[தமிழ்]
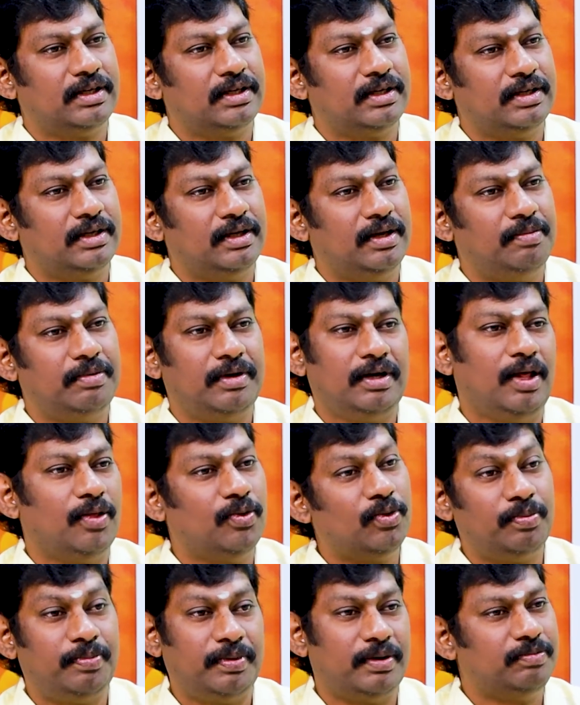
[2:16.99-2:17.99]
இருக்குது
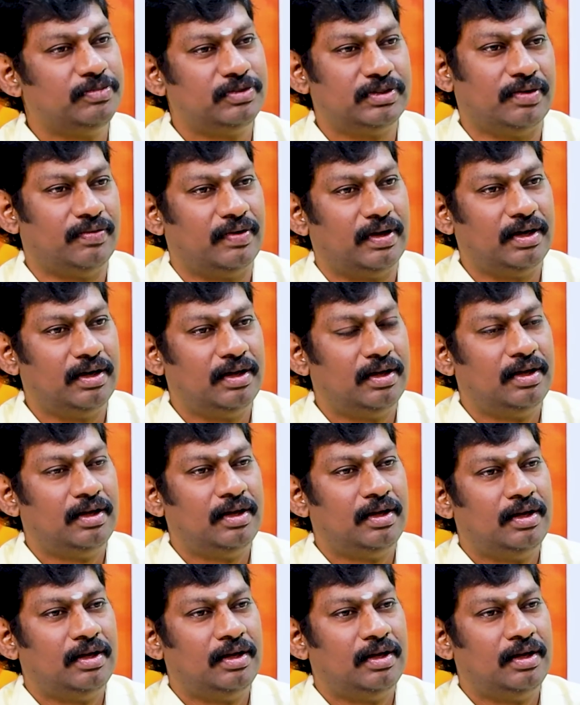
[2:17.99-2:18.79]
அப்படின்னா அது ஒரு பெரும் சவால்